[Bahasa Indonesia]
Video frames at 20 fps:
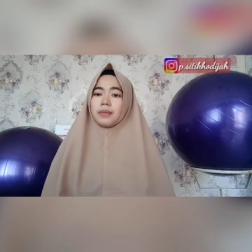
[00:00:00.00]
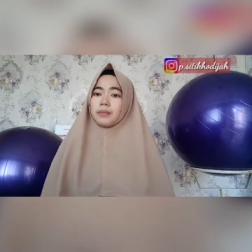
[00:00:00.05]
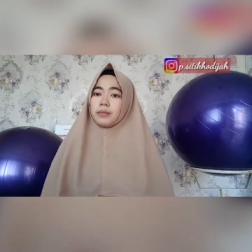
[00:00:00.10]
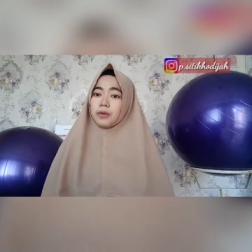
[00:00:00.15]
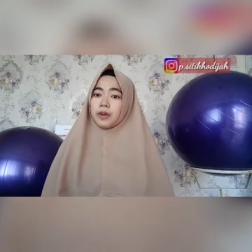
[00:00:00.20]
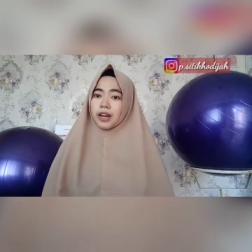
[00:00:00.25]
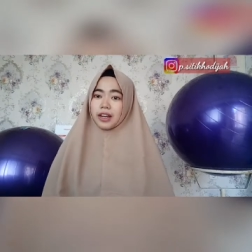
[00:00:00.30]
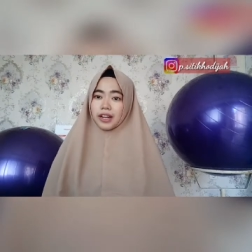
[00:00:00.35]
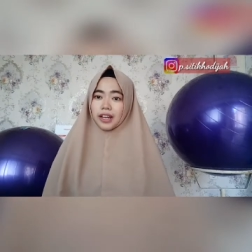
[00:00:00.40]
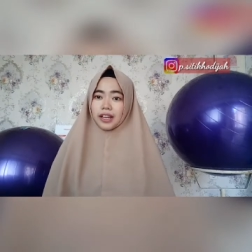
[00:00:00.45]

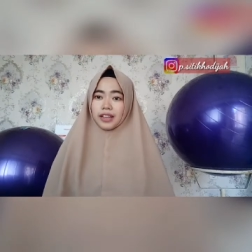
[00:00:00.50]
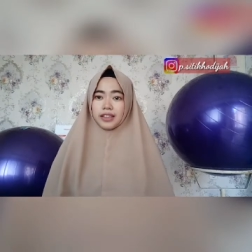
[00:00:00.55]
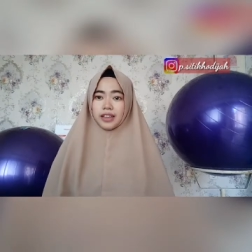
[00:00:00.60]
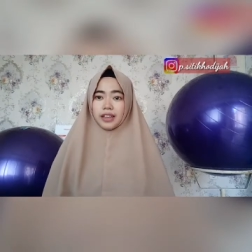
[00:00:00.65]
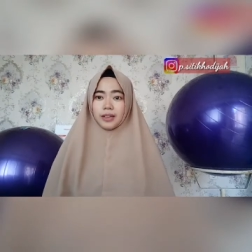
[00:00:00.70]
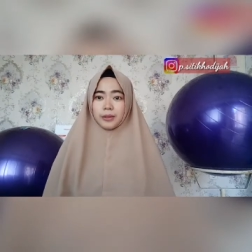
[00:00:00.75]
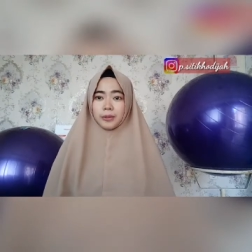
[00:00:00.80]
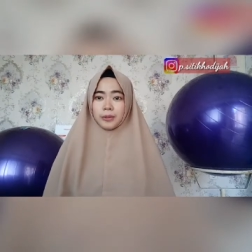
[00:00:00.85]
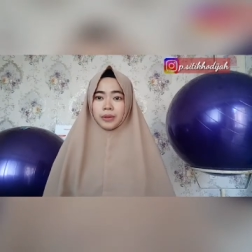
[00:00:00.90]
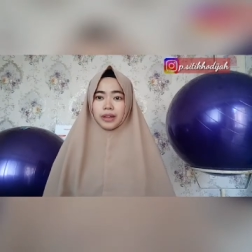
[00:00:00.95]
bukan
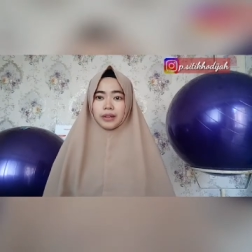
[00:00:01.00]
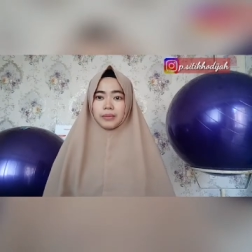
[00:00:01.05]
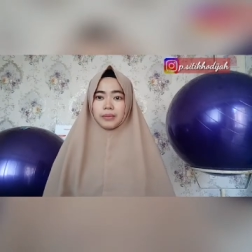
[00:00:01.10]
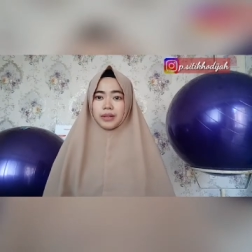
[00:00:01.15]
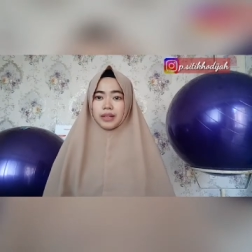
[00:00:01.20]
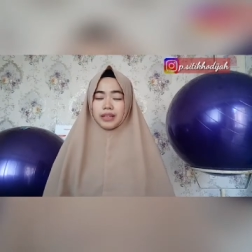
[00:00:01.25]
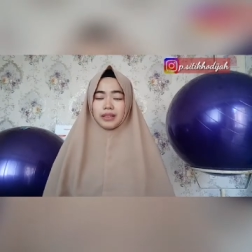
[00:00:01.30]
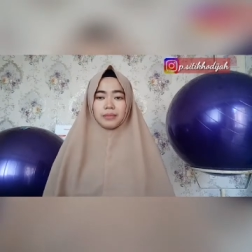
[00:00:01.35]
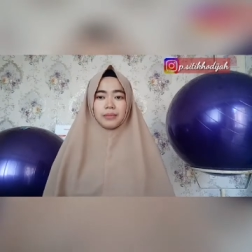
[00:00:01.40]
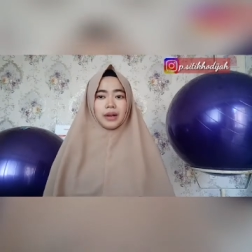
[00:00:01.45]
hanya hitungan
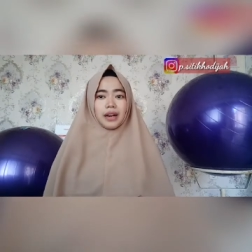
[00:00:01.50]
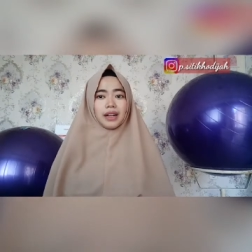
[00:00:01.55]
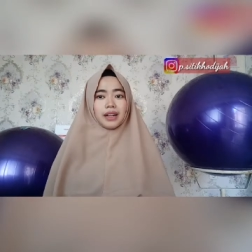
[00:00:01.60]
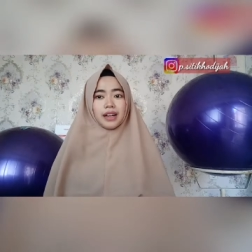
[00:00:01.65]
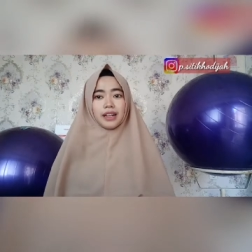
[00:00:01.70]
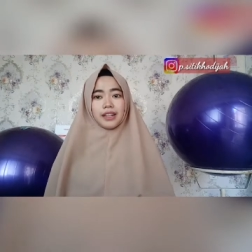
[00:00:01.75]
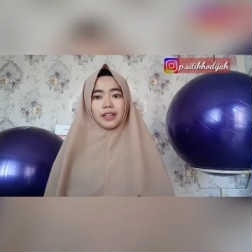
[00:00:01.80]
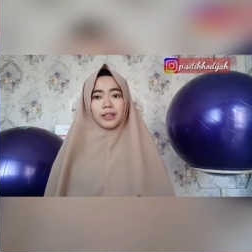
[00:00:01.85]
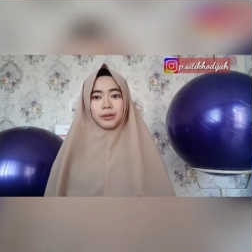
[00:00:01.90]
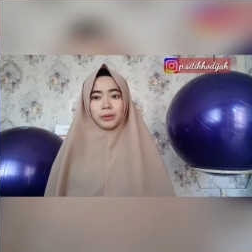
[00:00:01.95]
menit,
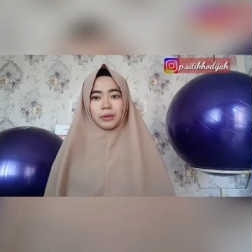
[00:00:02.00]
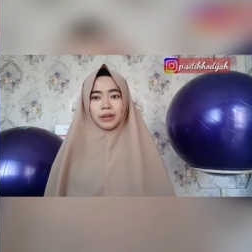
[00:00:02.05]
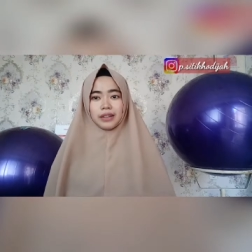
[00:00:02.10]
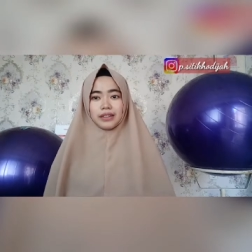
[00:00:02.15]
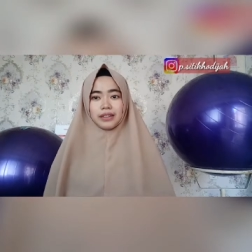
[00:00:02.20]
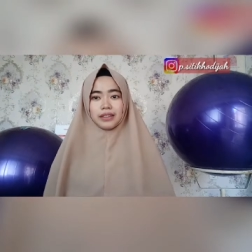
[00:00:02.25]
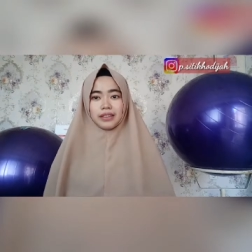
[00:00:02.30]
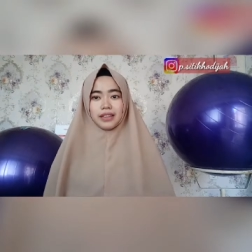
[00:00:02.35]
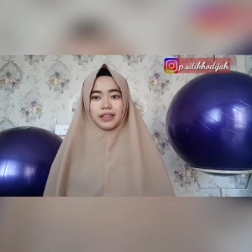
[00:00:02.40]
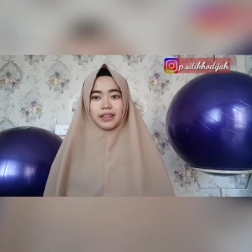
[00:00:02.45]
bahkan
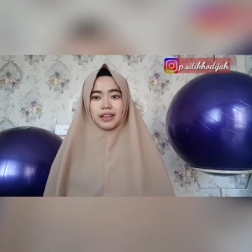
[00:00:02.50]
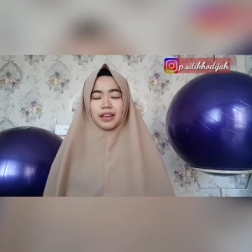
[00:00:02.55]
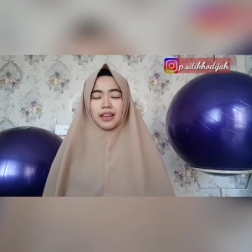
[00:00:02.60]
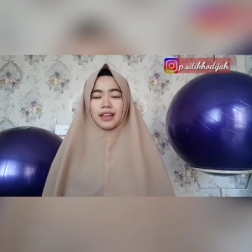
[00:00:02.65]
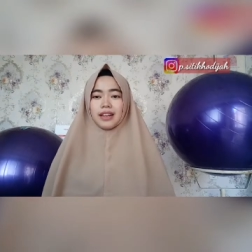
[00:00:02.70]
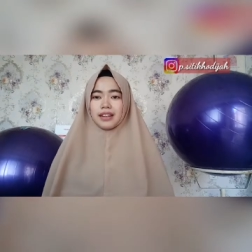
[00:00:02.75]
hitungan detik?